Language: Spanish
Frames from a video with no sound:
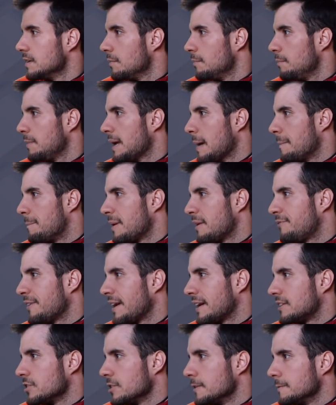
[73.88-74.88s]
Bien,
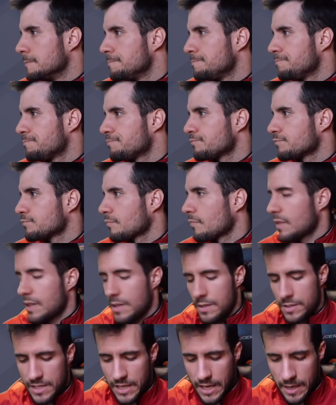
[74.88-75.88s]
perfecto.
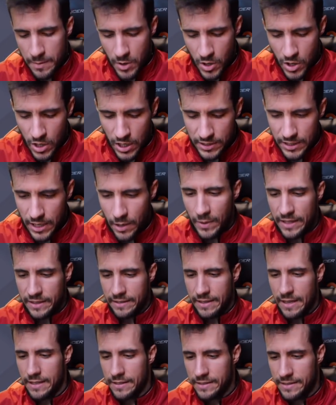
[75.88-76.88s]
Seguimos con la otra
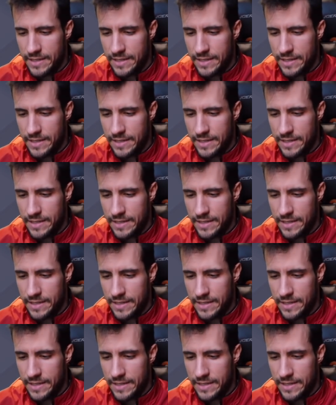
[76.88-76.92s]
cuenta.